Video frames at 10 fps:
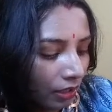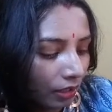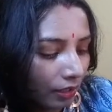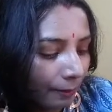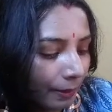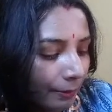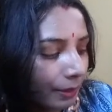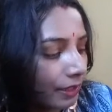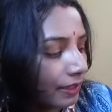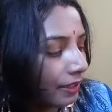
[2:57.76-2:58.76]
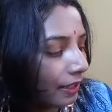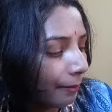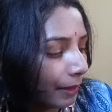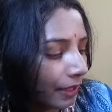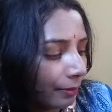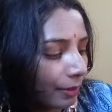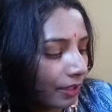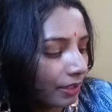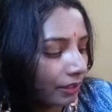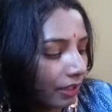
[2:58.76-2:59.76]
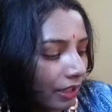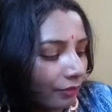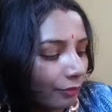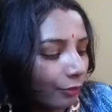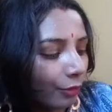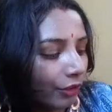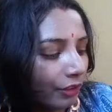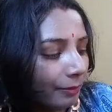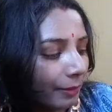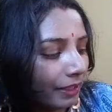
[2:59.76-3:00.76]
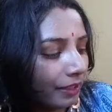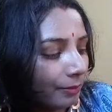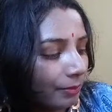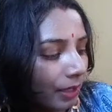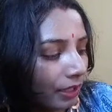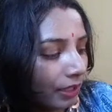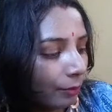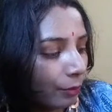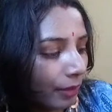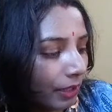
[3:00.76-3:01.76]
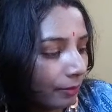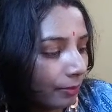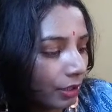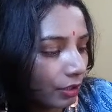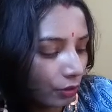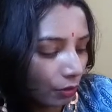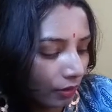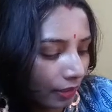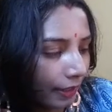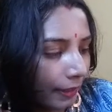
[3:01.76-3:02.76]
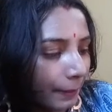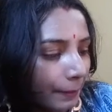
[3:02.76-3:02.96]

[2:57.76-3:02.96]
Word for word: अपनी मर्ज़ी का मेकअप कर सकते हैं इफ़ यू वांट अ मेकअप अगर आपको मेकअप का शौक़ है